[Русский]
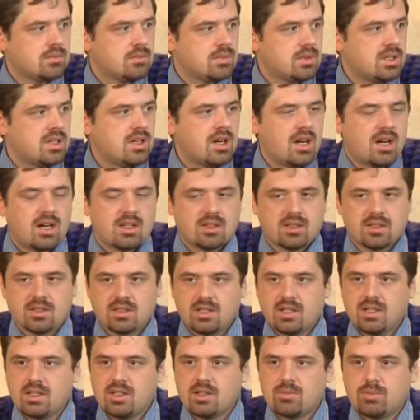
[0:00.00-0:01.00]
галы,
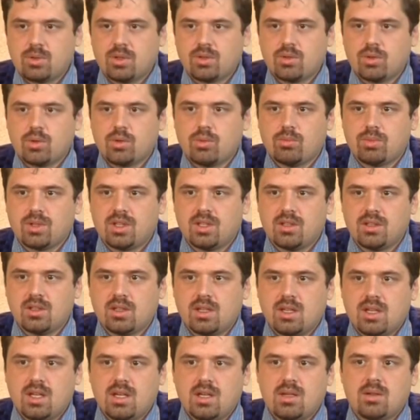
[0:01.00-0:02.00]
да, их потомки,
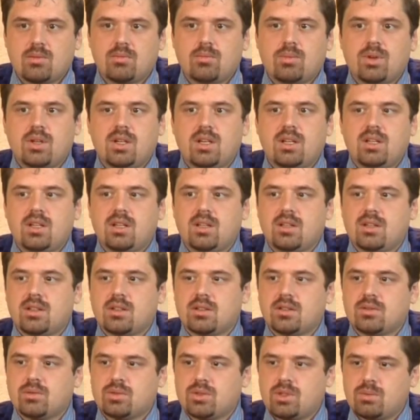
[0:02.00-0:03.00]
были,
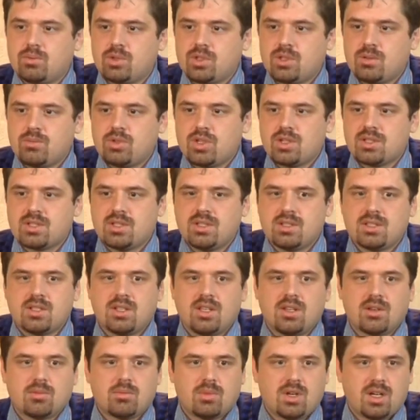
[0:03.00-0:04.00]
вот, допустим, сейчас есть
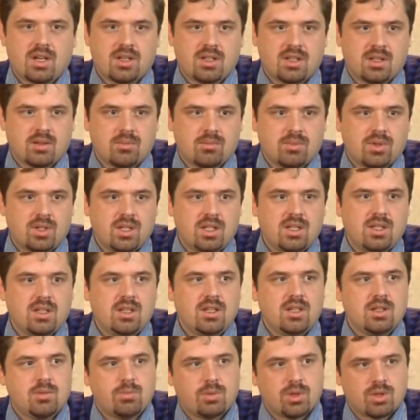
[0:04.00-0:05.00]
Германия,
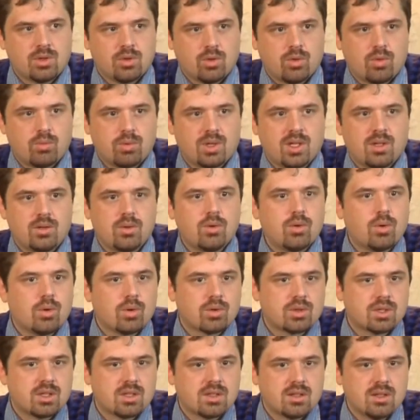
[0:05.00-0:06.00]
были их потомки,
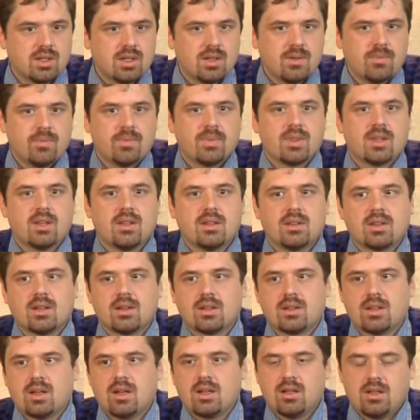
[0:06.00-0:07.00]
готы и
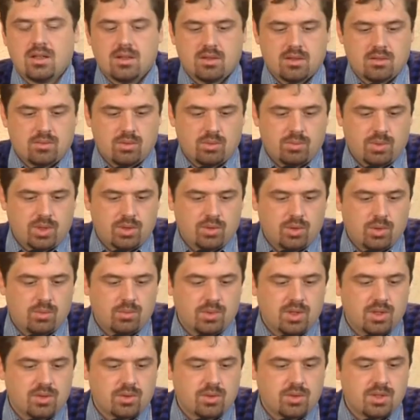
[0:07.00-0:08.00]
так далее и тому
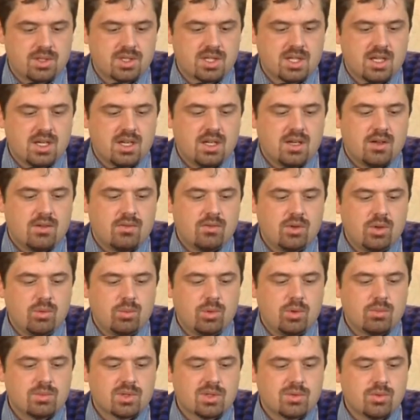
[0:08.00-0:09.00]
подобное. То есть в
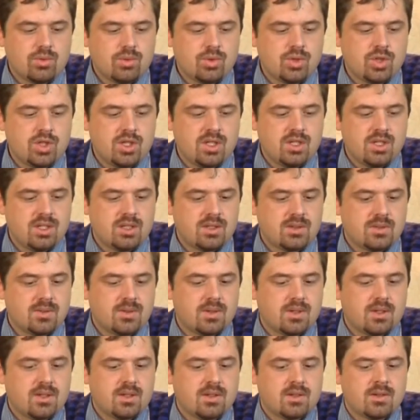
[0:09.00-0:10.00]
любом случае
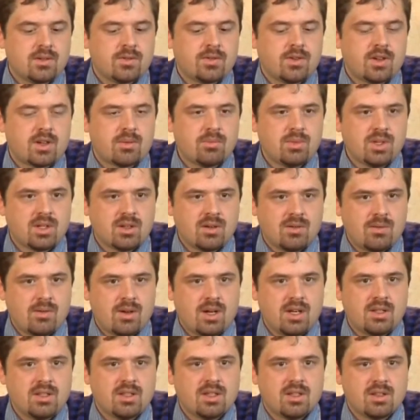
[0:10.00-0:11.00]

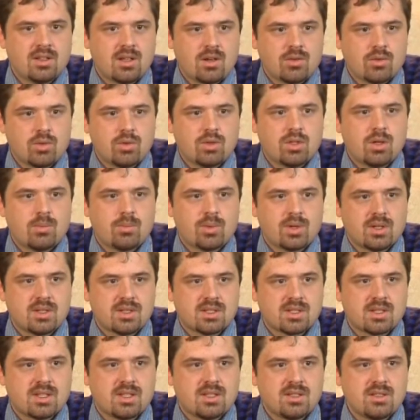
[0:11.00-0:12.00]
формирование народа
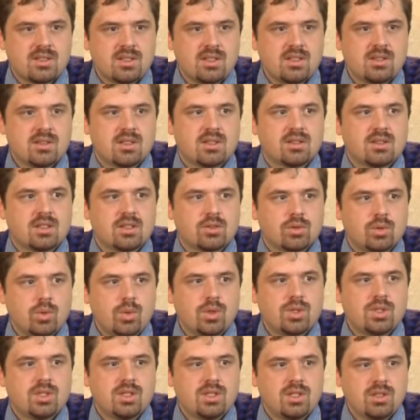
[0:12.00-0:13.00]
происходило на
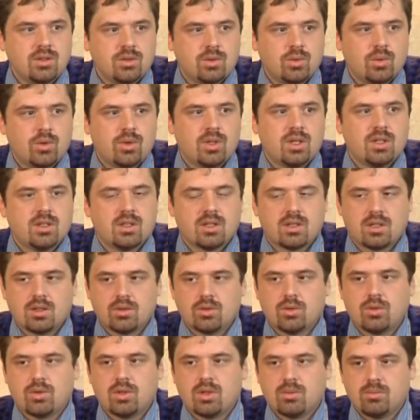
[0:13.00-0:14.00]
той территории, на
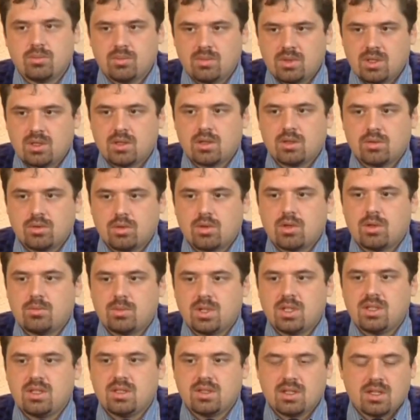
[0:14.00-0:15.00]
которой, на которой
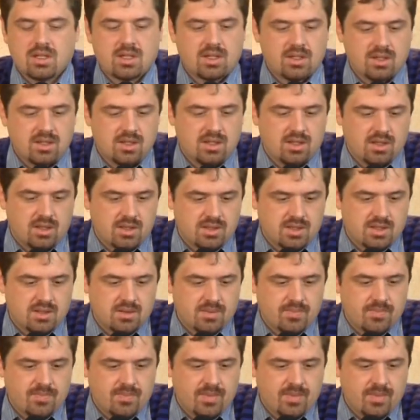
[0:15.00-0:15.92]
они находились.